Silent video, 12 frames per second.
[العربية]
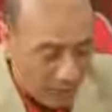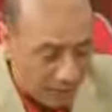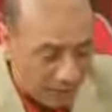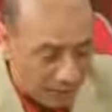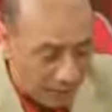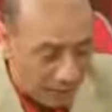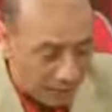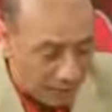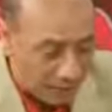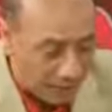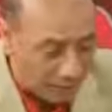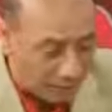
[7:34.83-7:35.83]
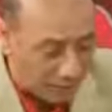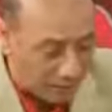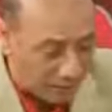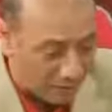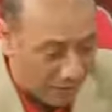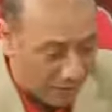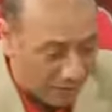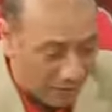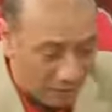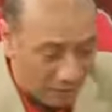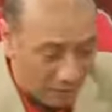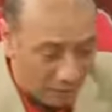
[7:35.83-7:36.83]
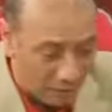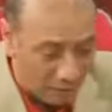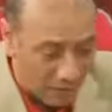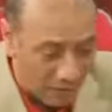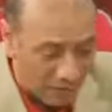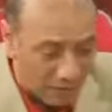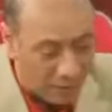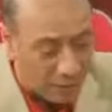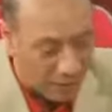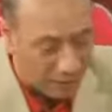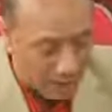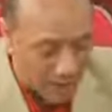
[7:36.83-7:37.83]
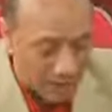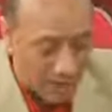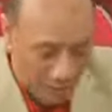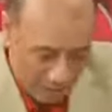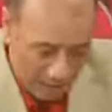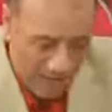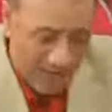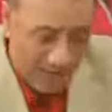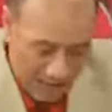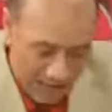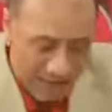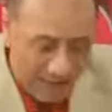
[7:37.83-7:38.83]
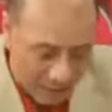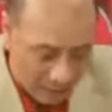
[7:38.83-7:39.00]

عليك كثيرا باعتبارك رجل البيت نوعا ما نوعا ما لا